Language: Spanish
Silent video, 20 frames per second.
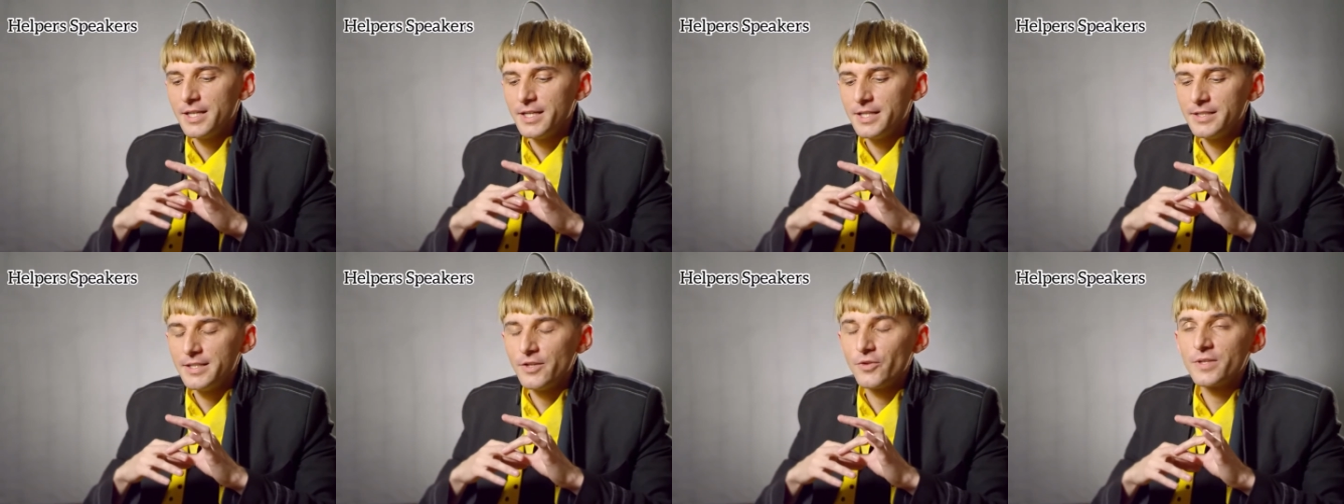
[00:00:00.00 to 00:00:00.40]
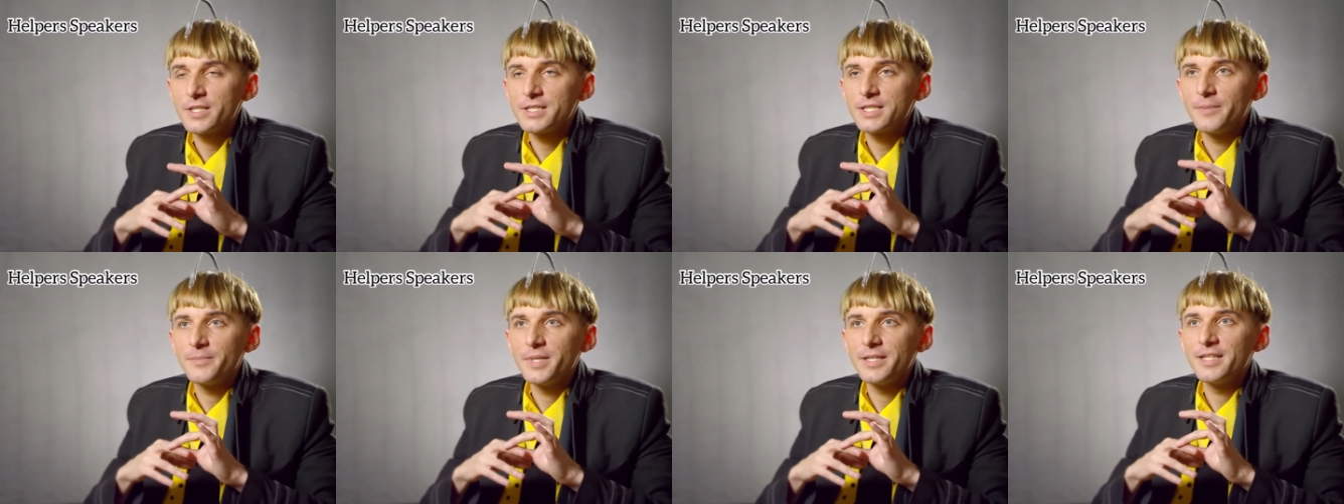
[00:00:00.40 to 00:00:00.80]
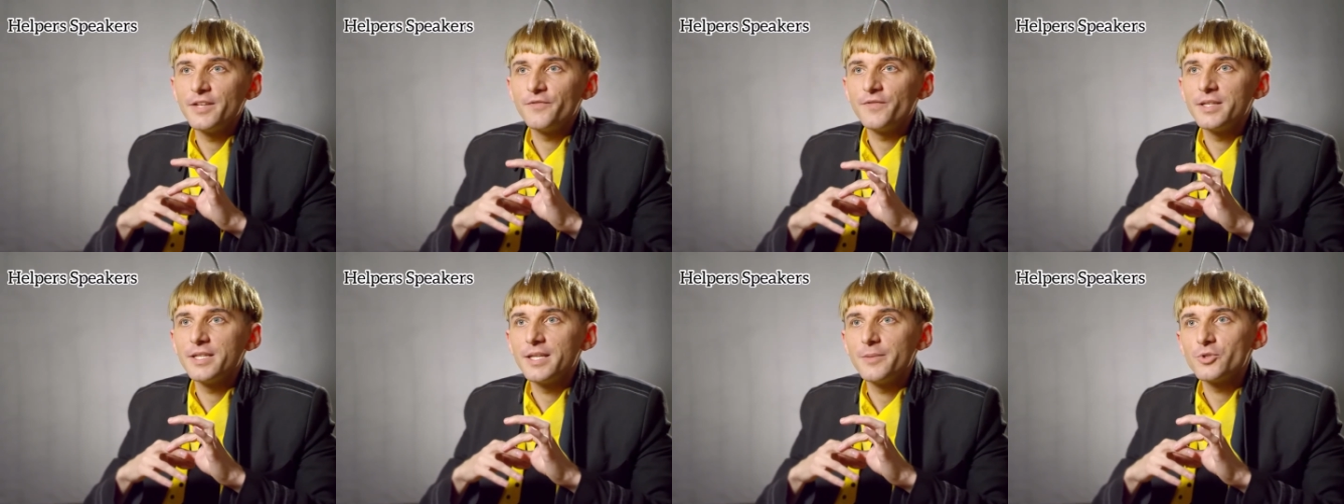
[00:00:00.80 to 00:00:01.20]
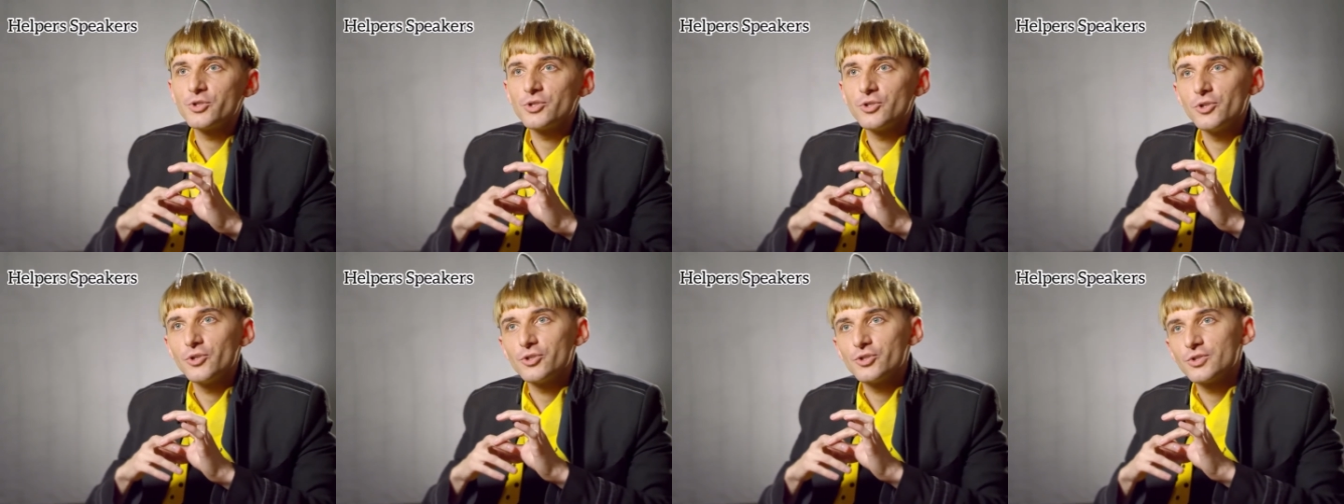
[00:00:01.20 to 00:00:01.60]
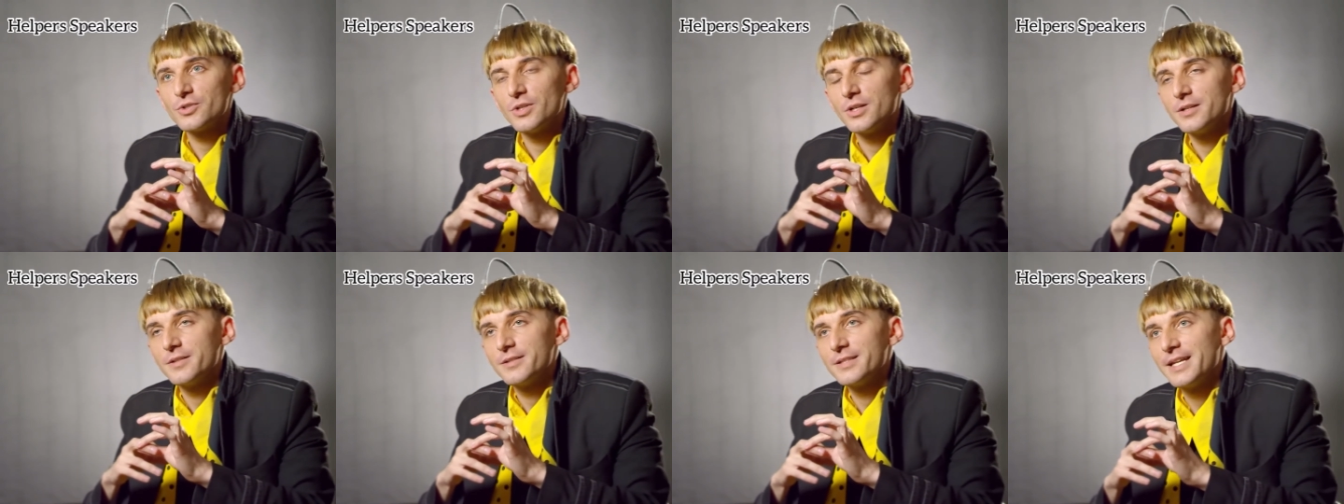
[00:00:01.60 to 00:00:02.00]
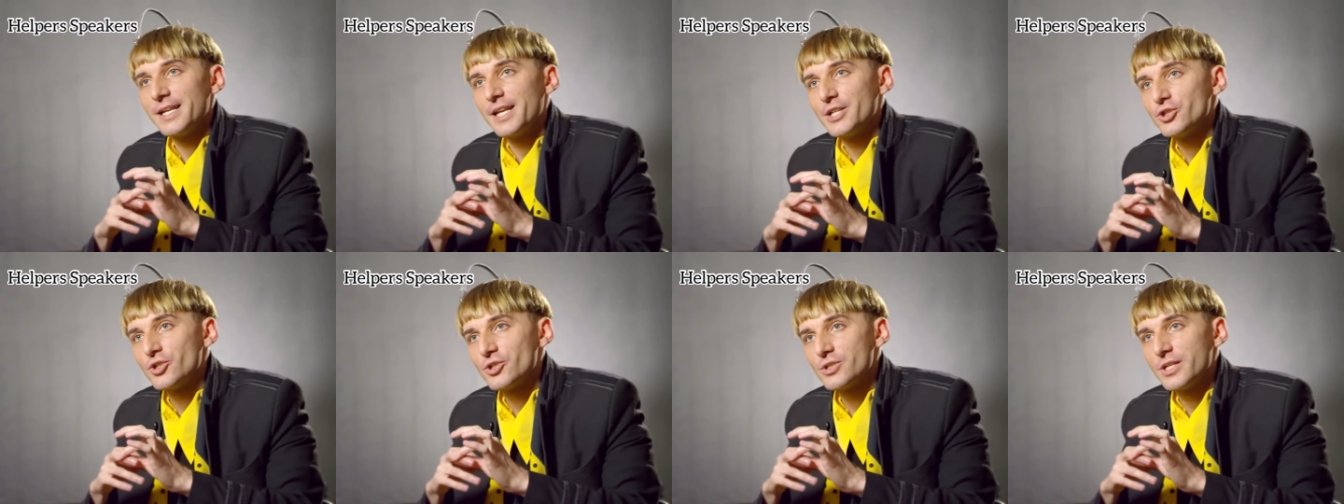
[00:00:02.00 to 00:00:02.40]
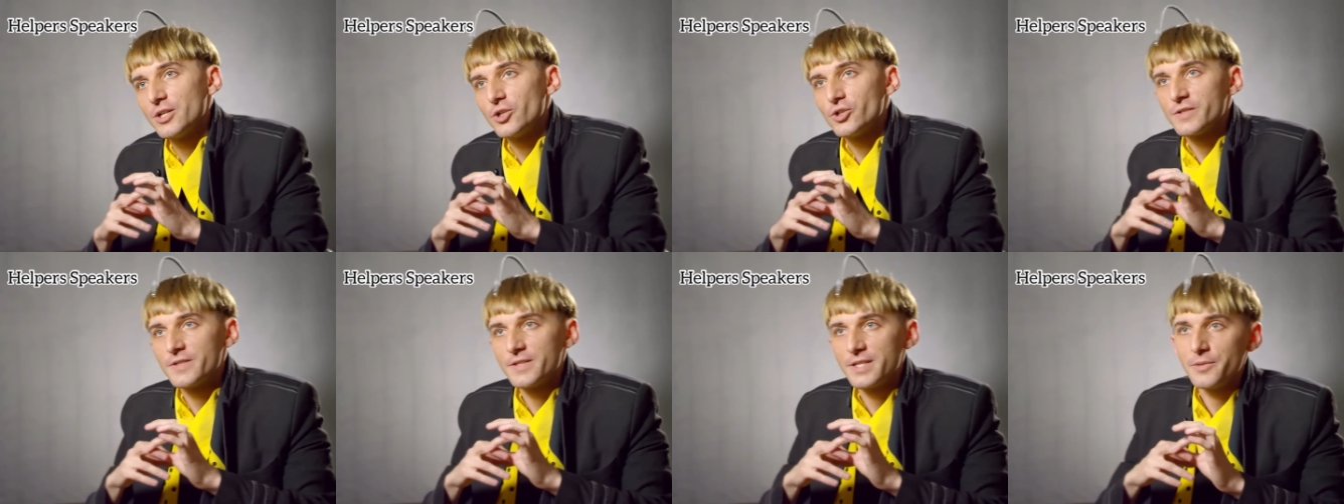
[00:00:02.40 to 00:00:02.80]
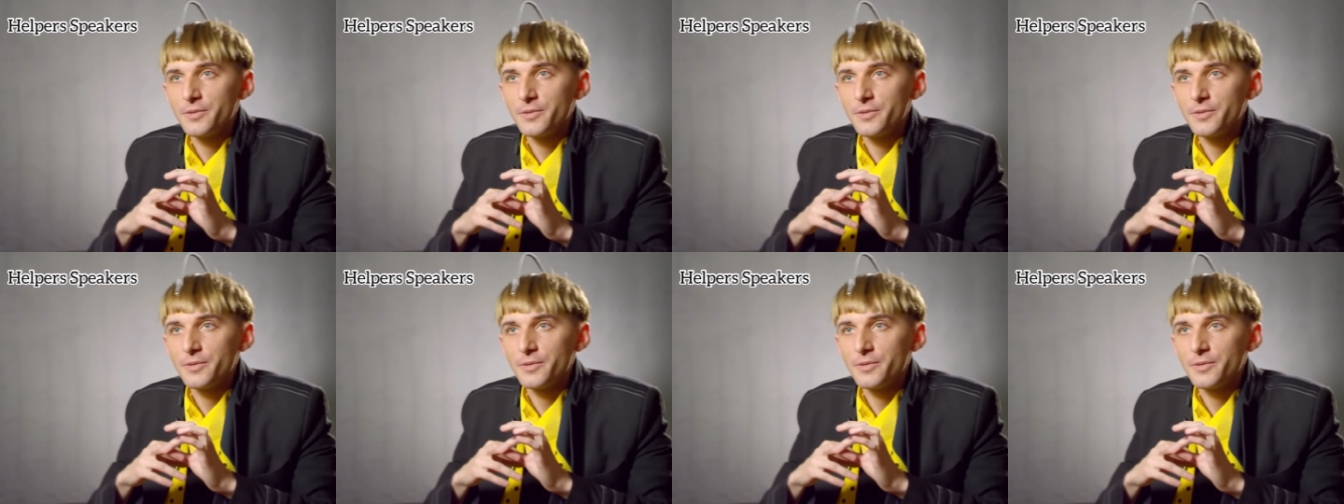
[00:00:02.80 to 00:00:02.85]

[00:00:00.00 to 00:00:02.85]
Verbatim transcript: y entonces también defendemos los derechos de los